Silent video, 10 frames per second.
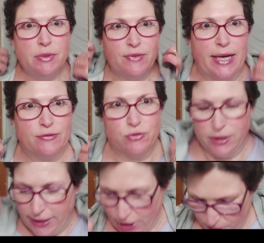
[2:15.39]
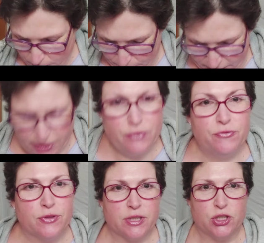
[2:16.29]
Mir war vorhin echt ein bisschen
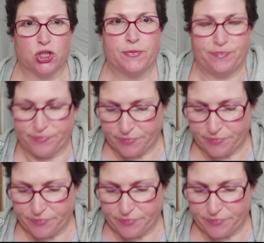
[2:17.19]
frisch.